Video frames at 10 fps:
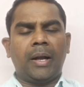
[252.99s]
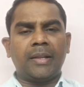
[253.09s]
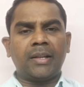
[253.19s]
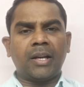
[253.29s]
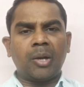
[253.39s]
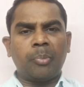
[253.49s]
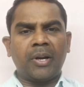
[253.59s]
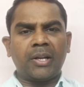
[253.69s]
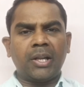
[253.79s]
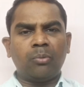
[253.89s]
అధికార
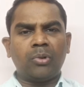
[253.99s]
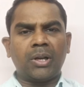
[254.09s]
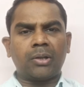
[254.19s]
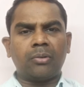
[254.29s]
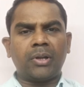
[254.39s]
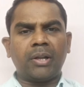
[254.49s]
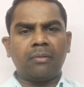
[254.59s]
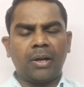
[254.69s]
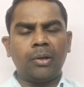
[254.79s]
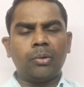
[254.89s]
పార్టీ ఉన్నటువంటి
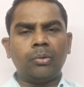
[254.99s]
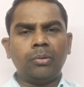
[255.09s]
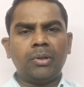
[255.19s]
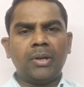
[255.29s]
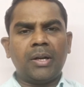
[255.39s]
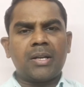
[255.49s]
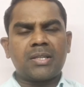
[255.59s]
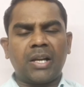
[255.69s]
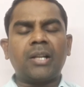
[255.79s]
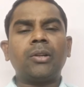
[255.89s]
వాళ్ళు
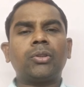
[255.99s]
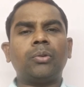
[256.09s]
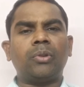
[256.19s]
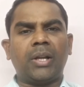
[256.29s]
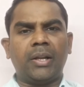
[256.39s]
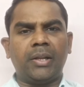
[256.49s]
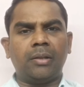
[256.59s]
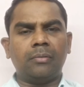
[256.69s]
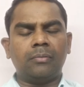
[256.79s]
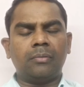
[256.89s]
సహనంతో ఉండాలి